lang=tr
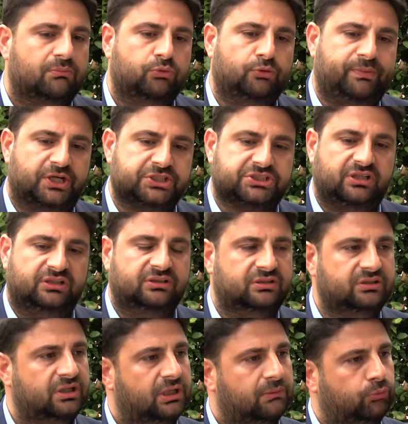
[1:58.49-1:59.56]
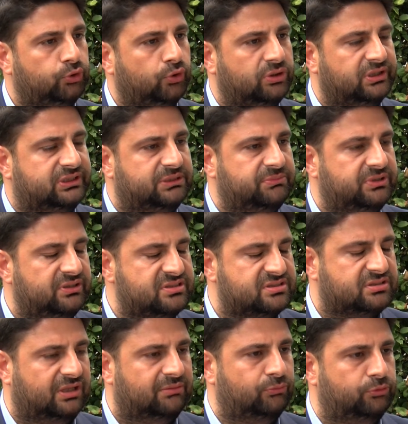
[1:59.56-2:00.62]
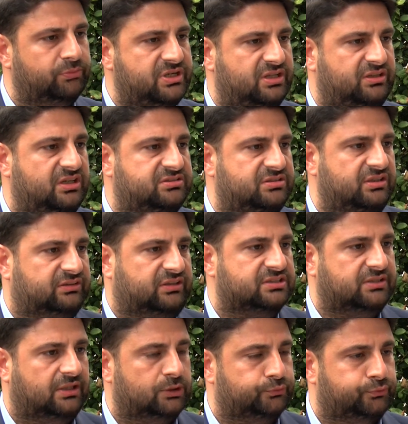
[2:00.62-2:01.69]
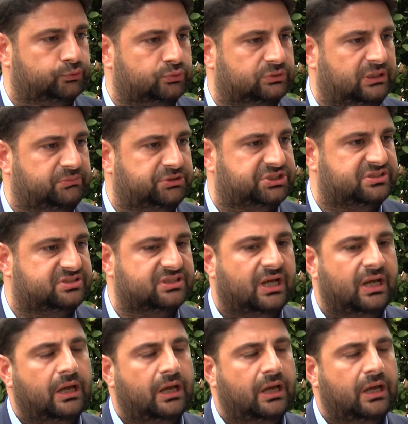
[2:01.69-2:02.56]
Bu başkanın, bu yönetimin, İstanbul Belediyesi'nin tasarrufudur demişiz.